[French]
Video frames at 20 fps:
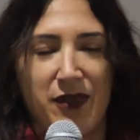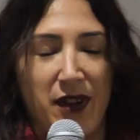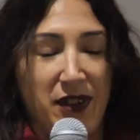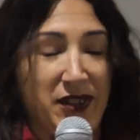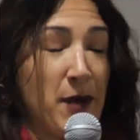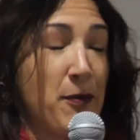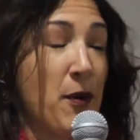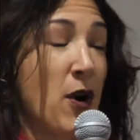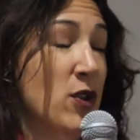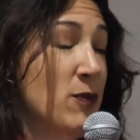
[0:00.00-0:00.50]

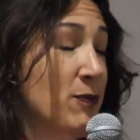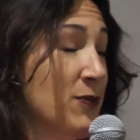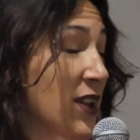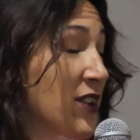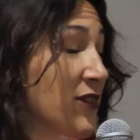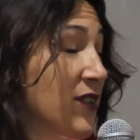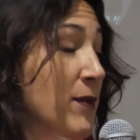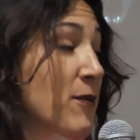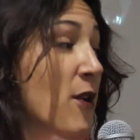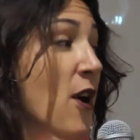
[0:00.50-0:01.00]
ça prend une
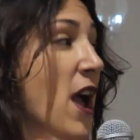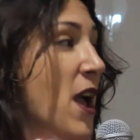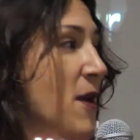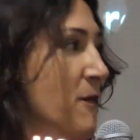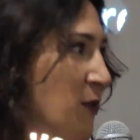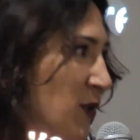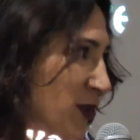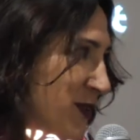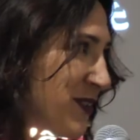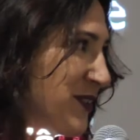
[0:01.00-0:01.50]
place vraiment
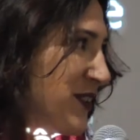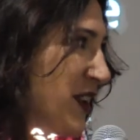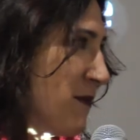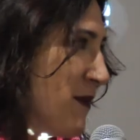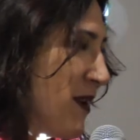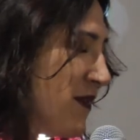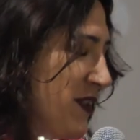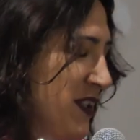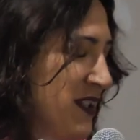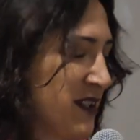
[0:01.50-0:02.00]
importante dans
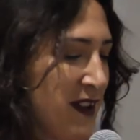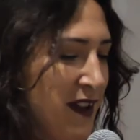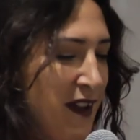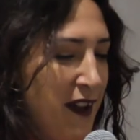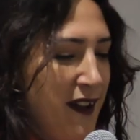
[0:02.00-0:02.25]
ma vie.